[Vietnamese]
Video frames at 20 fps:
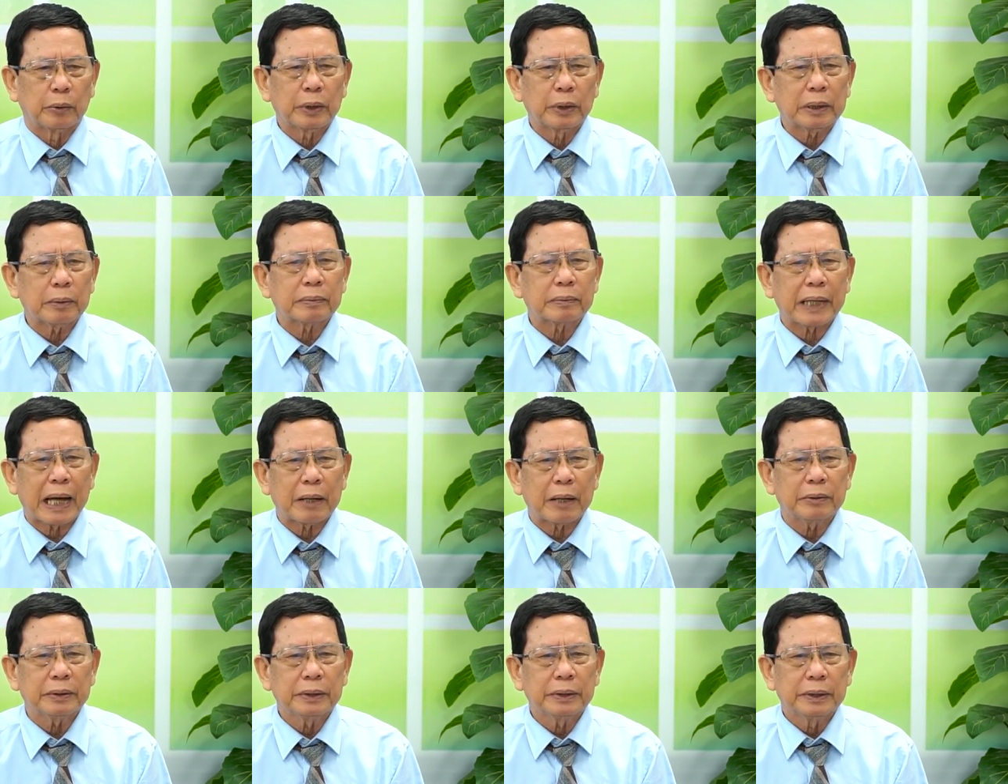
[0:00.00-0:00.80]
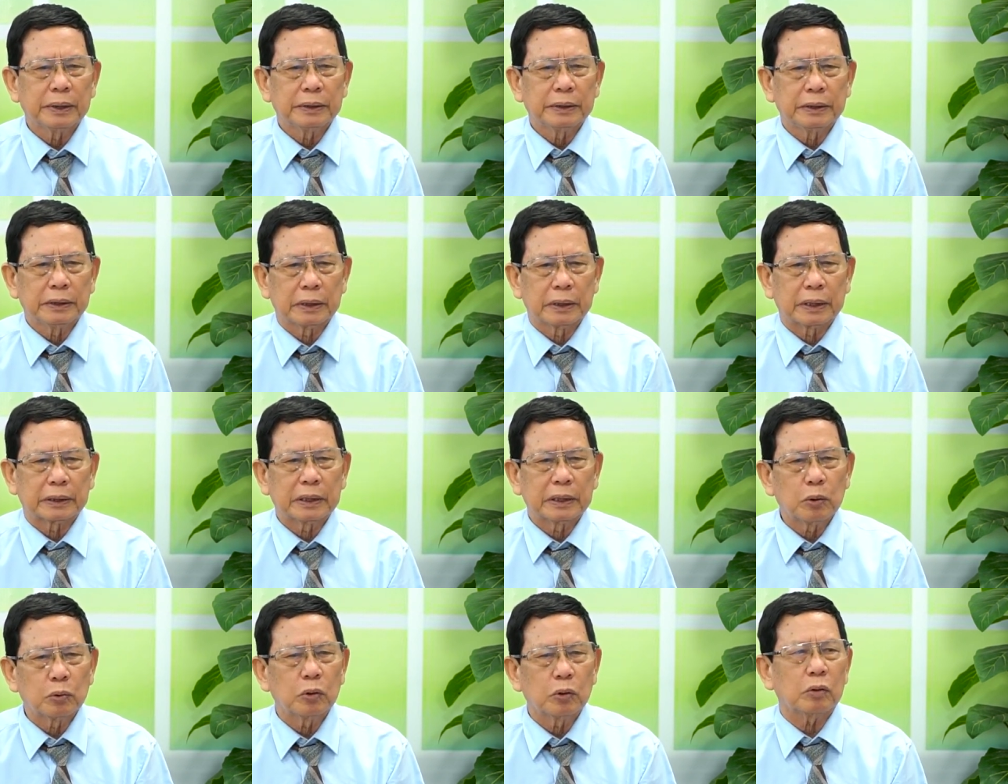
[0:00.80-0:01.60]
huyết áp cao như là
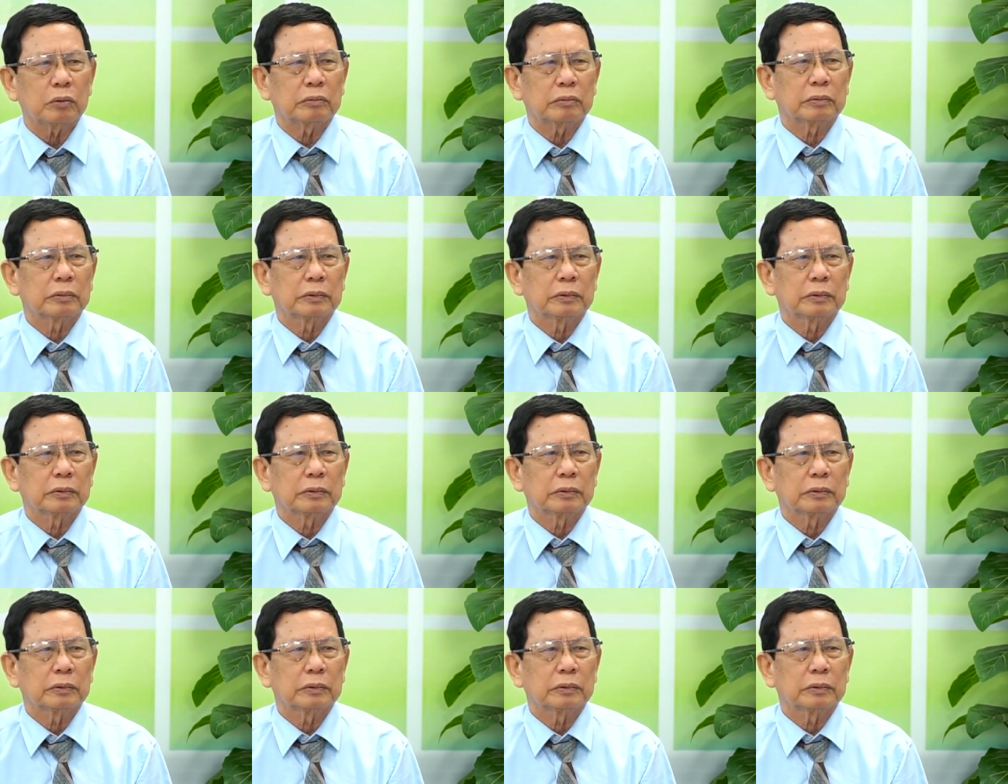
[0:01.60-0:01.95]
tiêu lốt